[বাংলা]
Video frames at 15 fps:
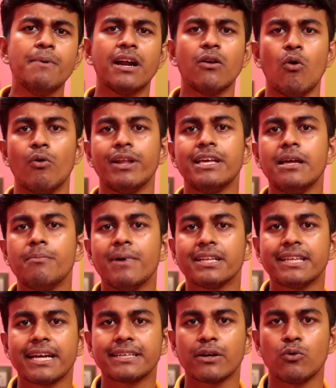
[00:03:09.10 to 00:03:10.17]
এইবার অনেকের
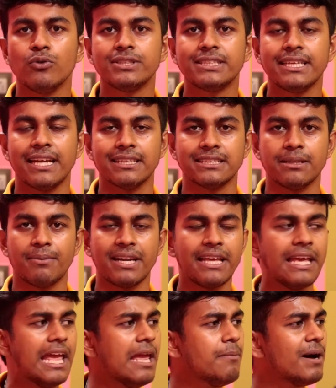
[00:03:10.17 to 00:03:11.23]
মাথায় একটা কোয়েশ্চেন আসতে
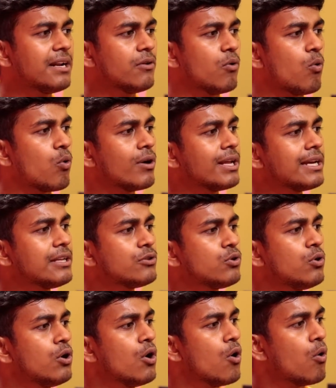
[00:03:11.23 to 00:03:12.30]
পারে এইবার অনেকে
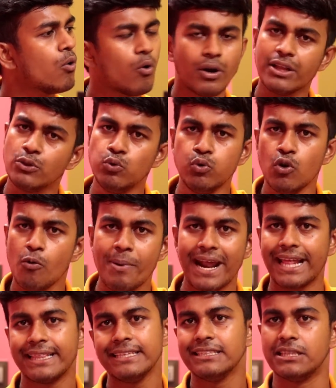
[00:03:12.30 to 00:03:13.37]
তো অনেক দূরেও
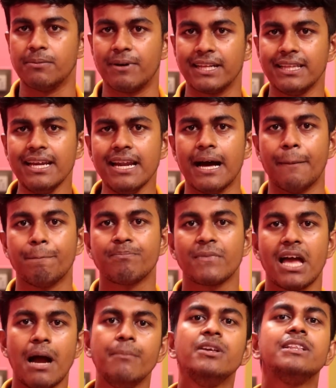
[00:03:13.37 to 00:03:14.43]
বেড়াতে যেতে পারে তাই না
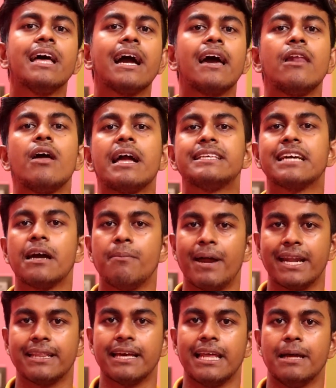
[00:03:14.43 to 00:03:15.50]
আমি দেখা গেল এক
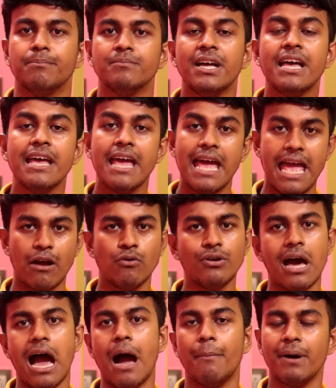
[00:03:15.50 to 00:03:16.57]
জায়গায় বেড়াতে গেলাম
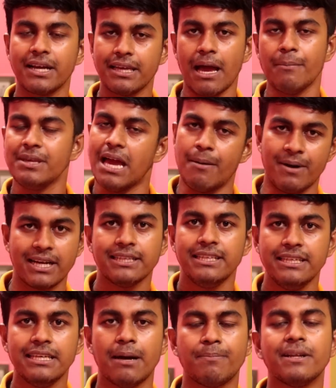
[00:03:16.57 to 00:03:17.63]
এখন আমাকে আমি
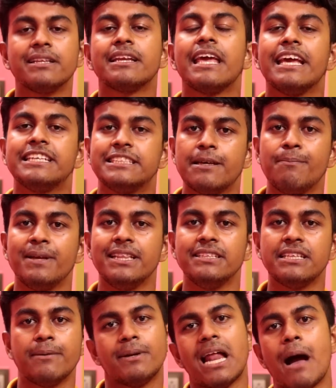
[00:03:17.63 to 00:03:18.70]
আমাকে দিয়েই আপনাদেরকে এক্সাম্পল
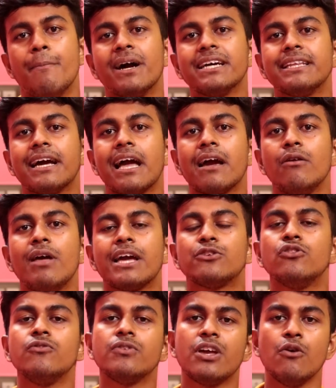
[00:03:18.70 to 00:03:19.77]
দিচ্ছি এবার আমাকে দেখা গেল
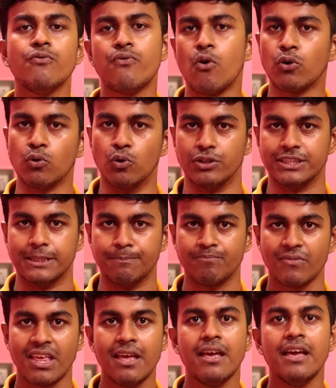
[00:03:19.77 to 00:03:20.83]
একজন কেউ ফোন করছে